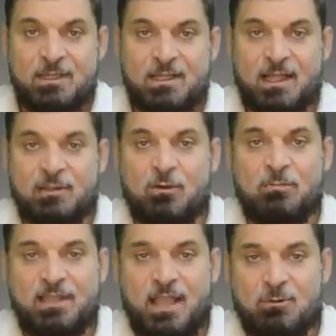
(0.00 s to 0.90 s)
لانهم
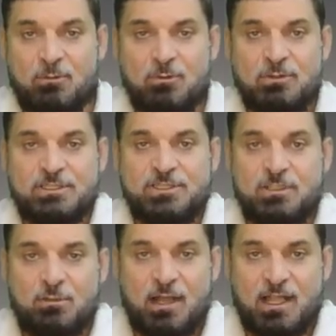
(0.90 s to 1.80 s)
بيحاولوا
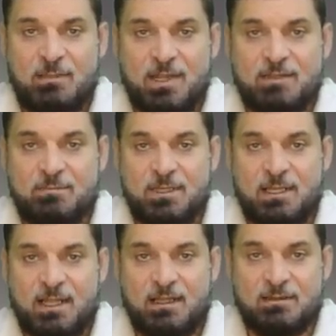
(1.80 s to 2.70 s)
يشنوا هجمات من
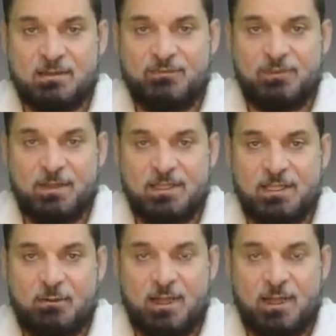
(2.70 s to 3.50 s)
على اطراف المدينه